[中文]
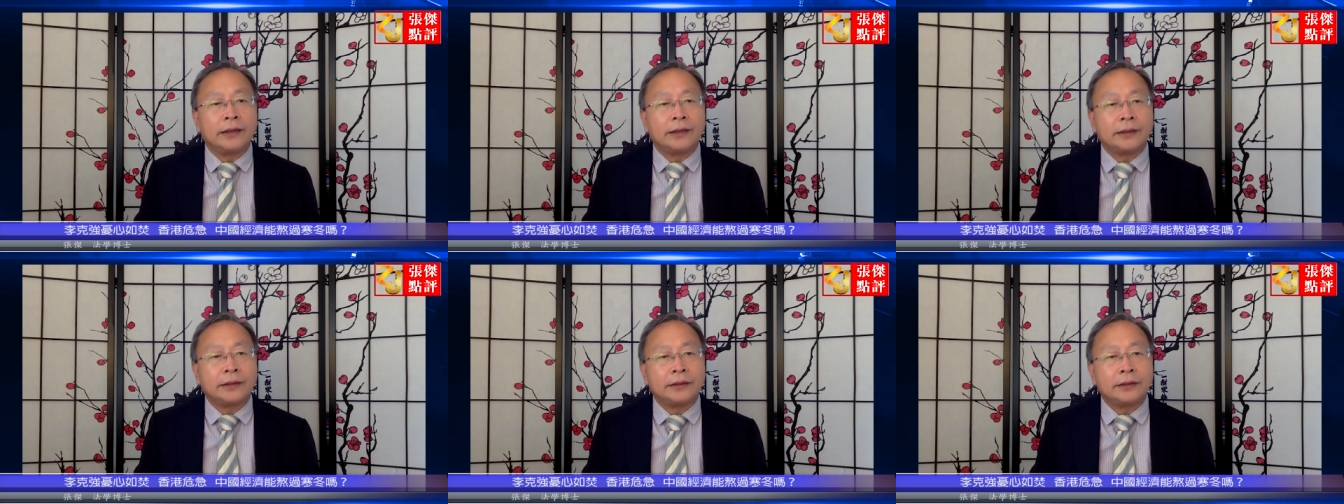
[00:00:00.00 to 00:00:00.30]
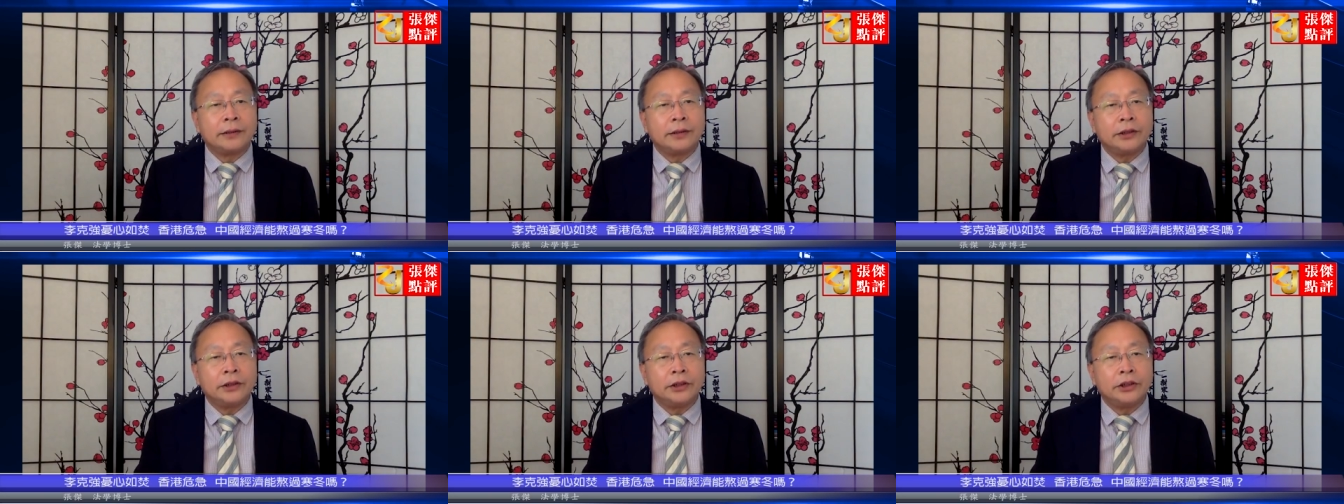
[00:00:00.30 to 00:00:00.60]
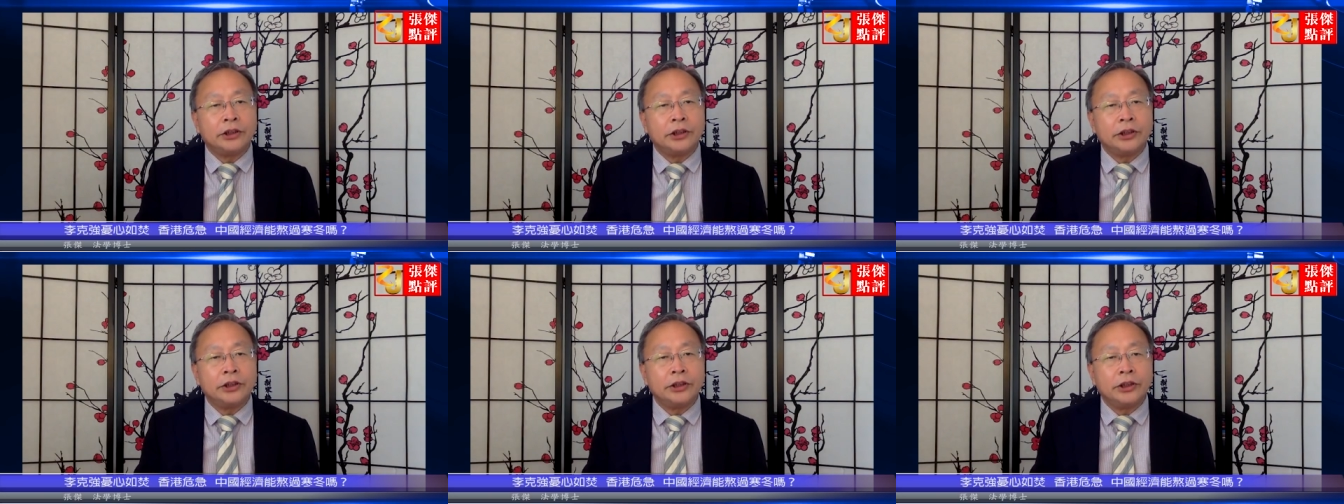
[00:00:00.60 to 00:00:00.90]
实体
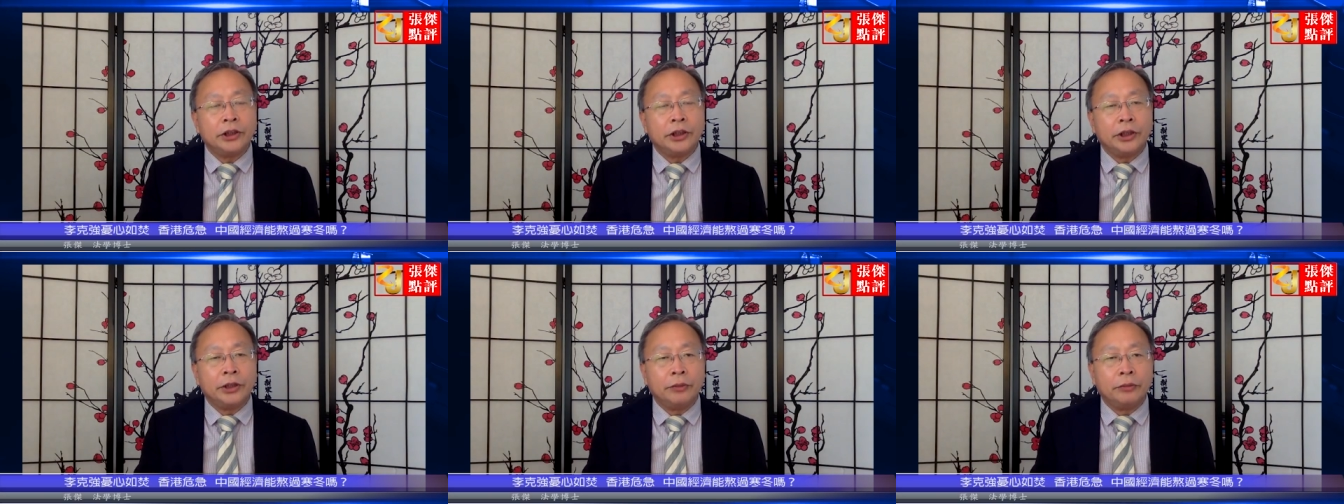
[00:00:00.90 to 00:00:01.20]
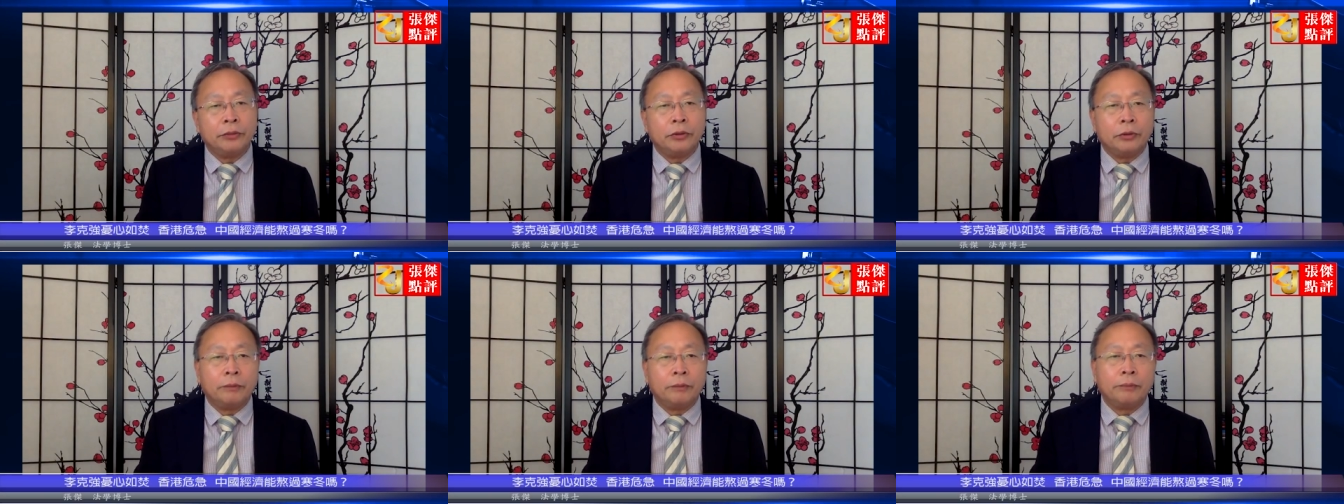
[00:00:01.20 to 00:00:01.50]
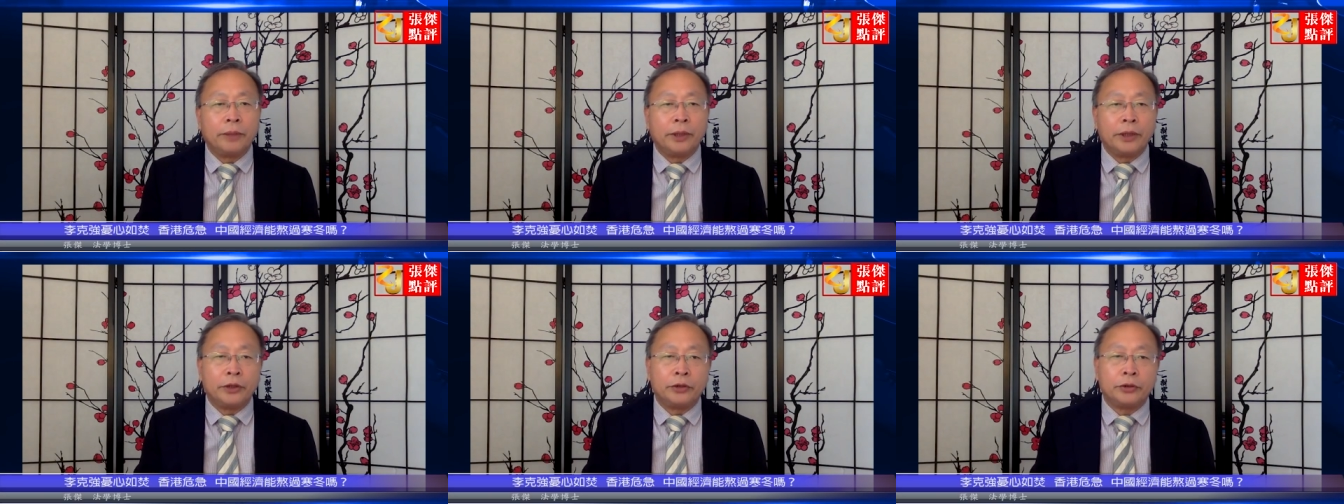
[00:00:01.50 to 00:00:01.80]
经济领域
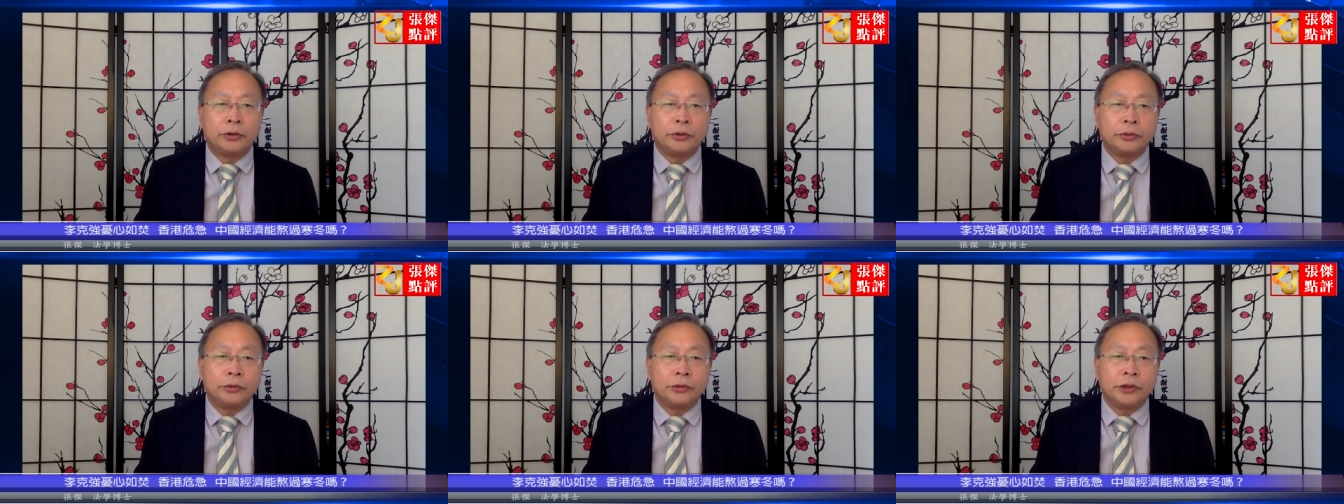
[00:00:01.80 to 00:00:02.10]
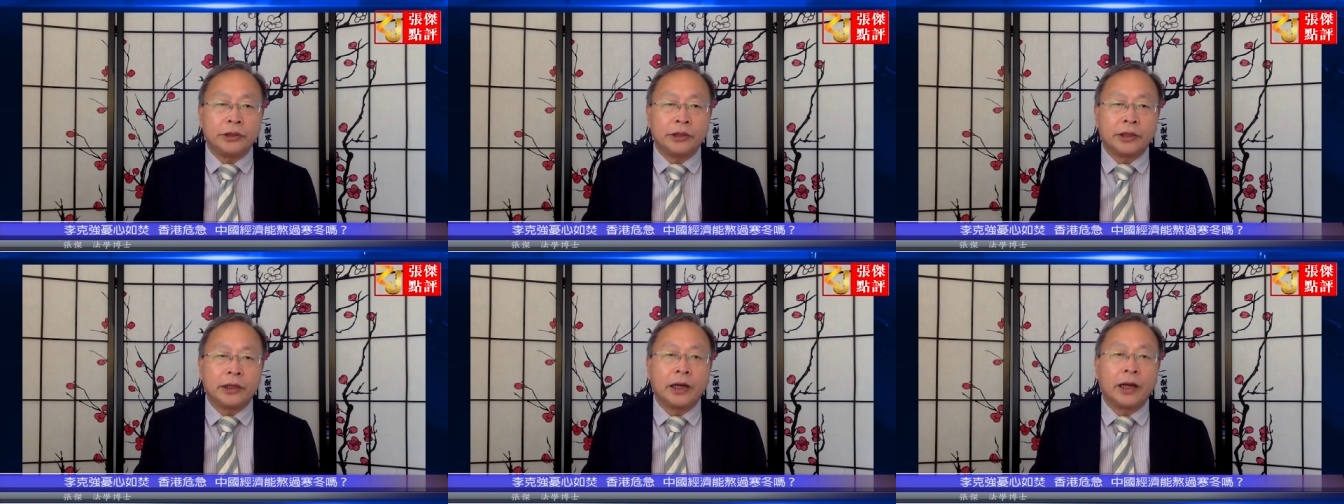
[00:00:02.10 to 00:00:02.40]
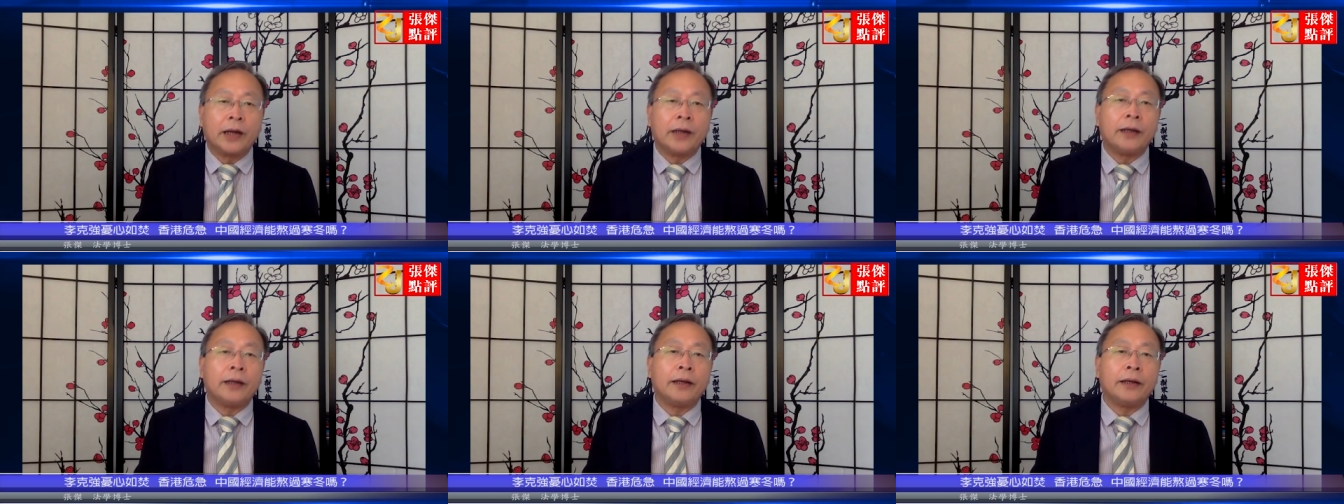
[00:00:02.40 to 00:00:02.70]
被区隔
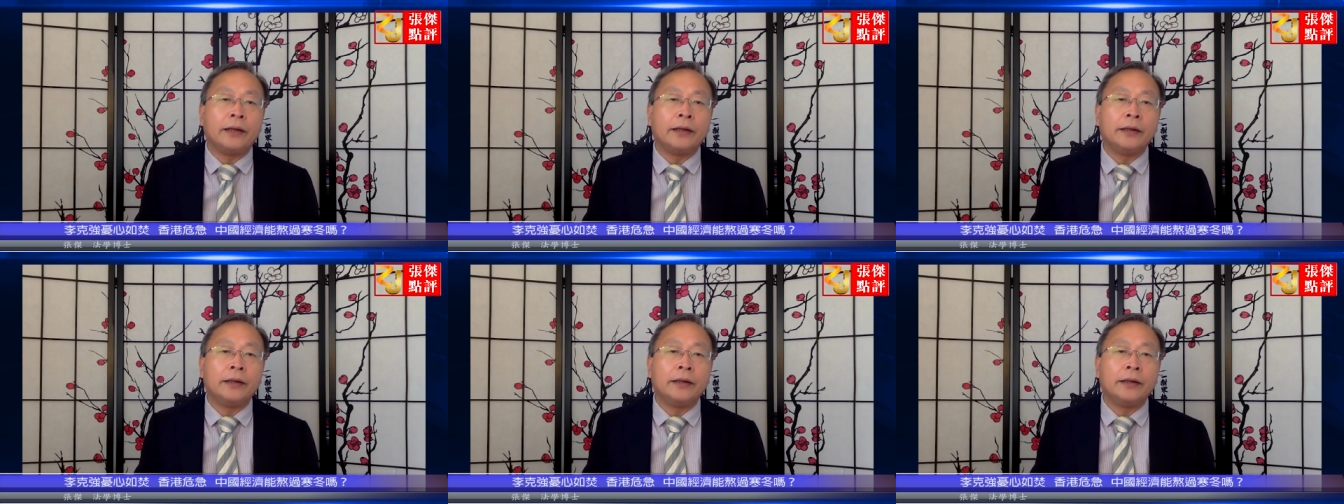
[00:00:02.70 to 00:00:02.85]
开来，